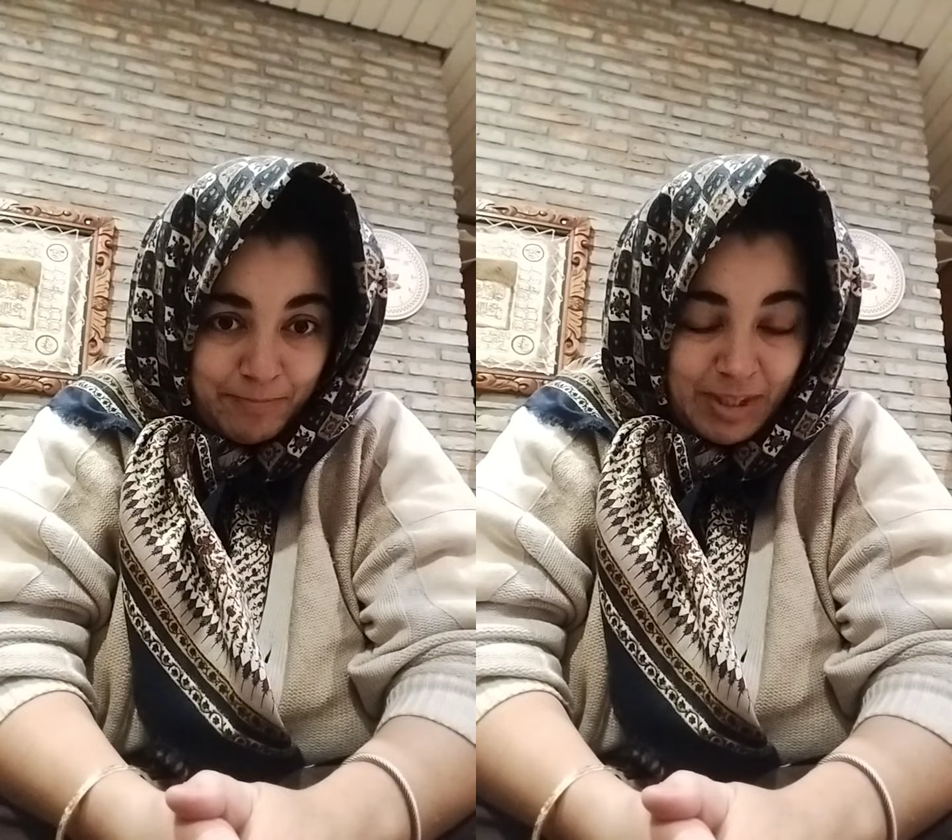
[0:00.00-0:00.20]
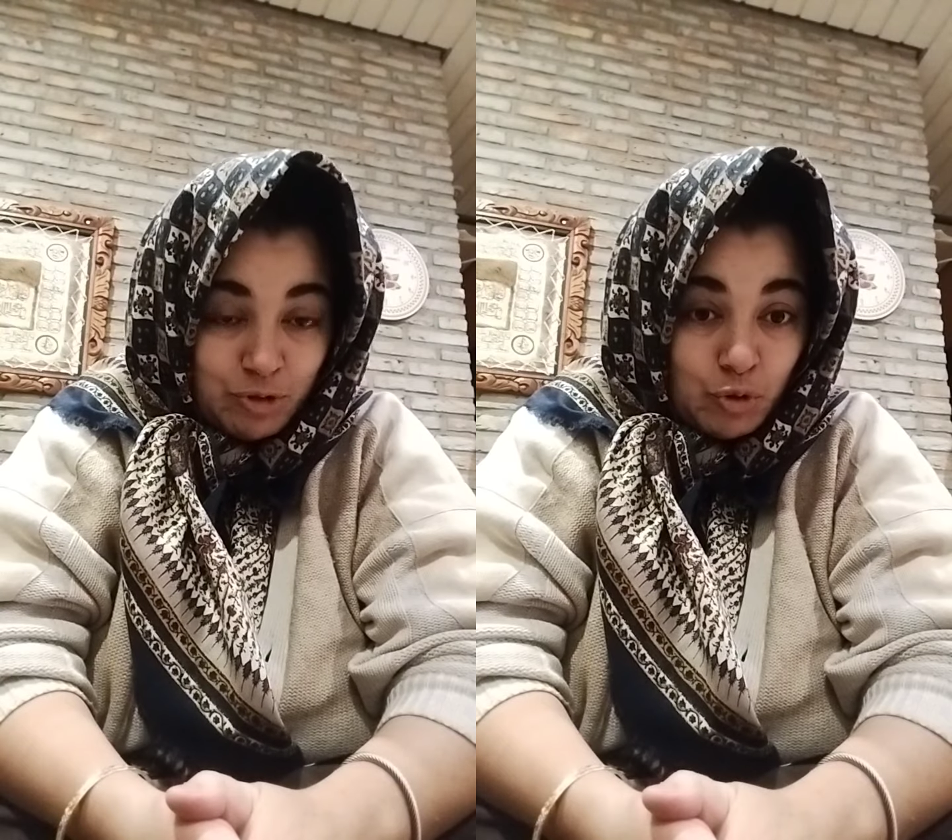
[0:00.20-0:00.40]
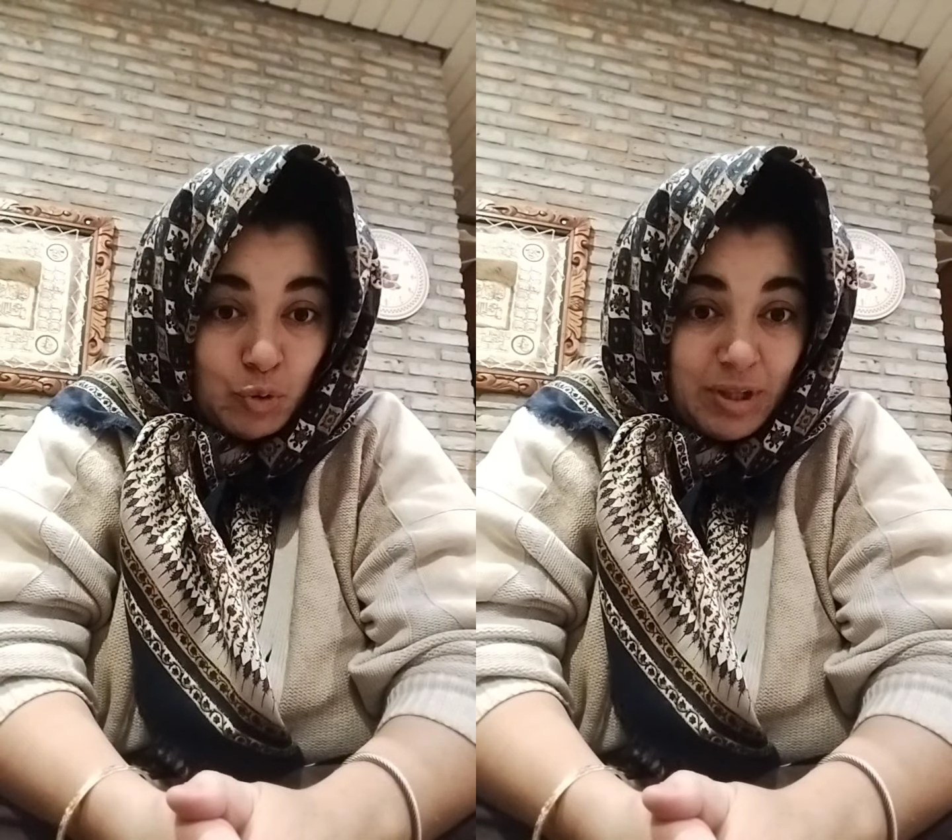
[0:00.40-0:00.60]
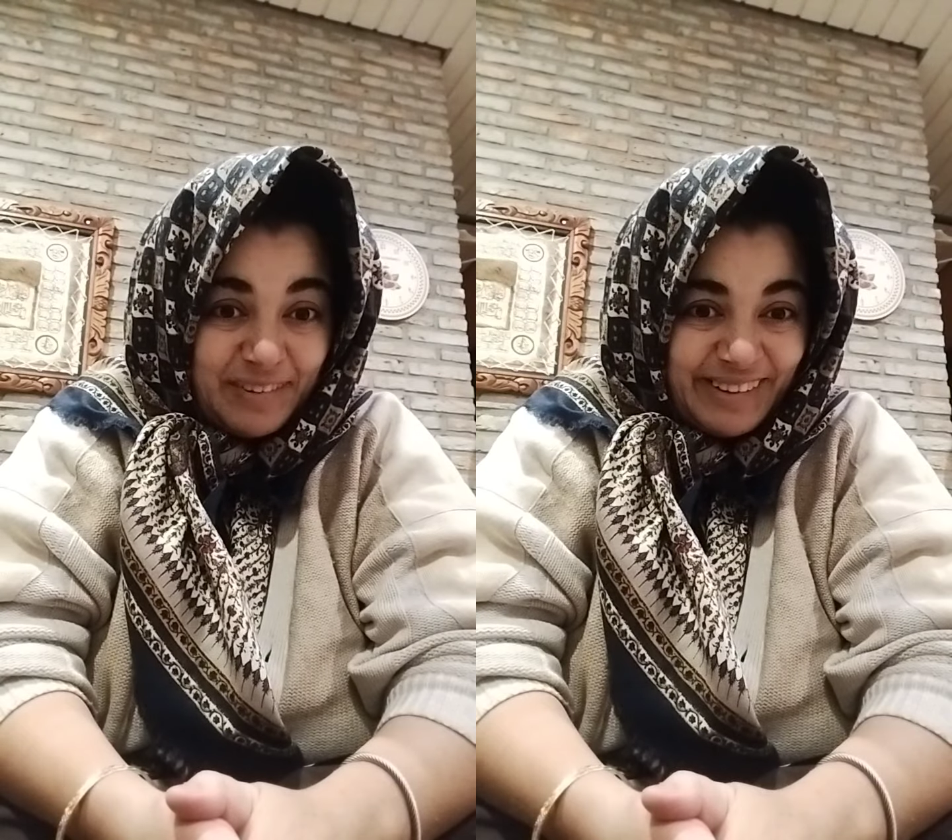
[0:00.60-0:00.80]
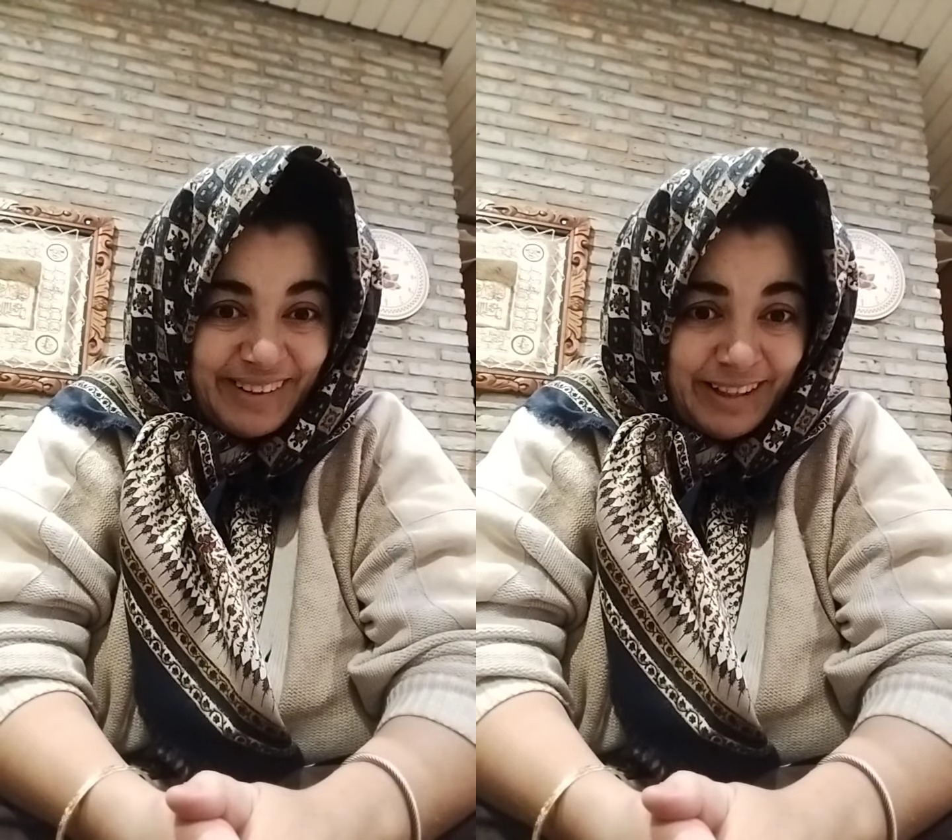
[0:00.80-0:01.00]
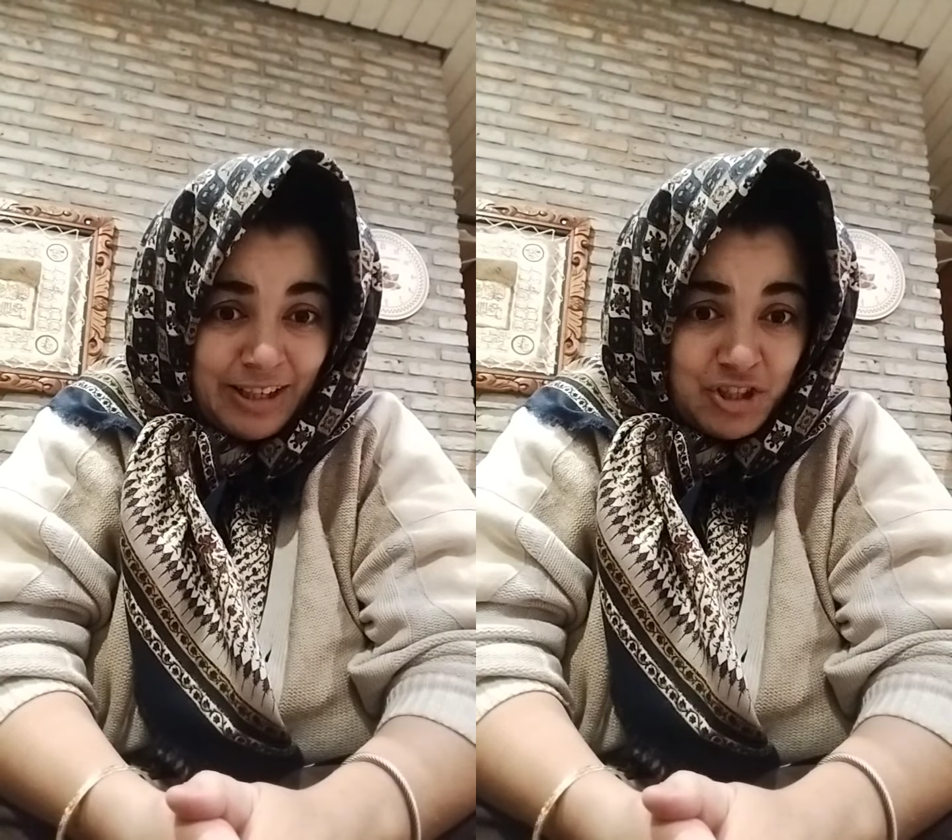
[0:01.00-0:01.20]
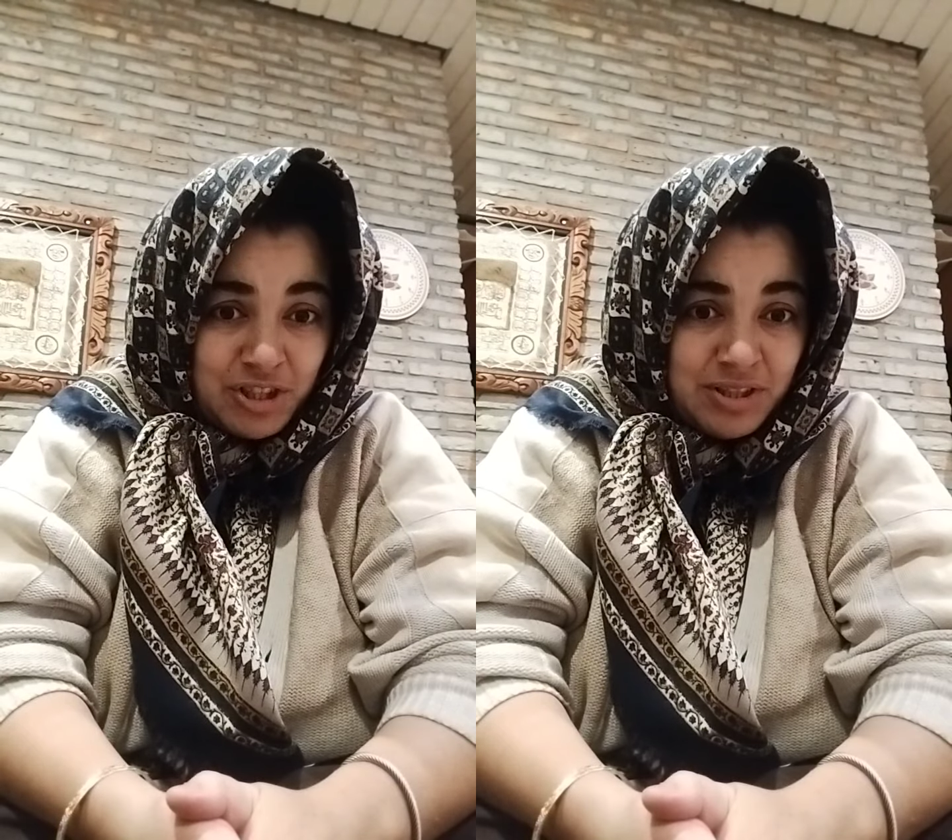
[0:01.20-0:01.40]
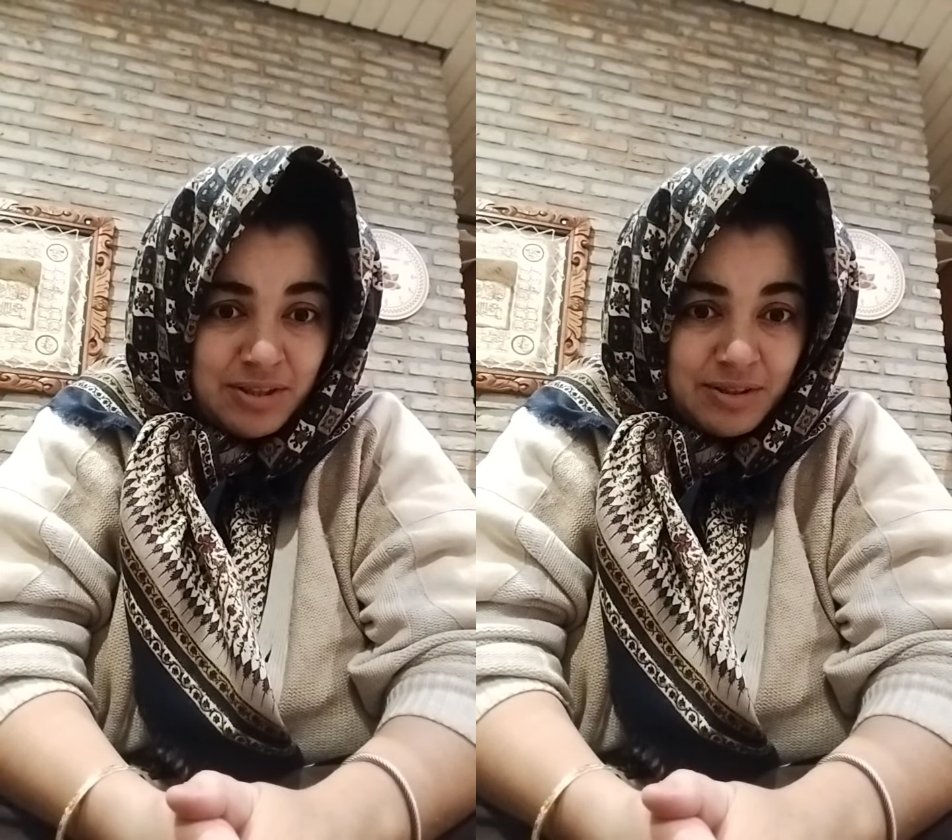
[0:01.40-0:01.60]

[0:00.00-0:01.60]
Et De Gaulle avait réagi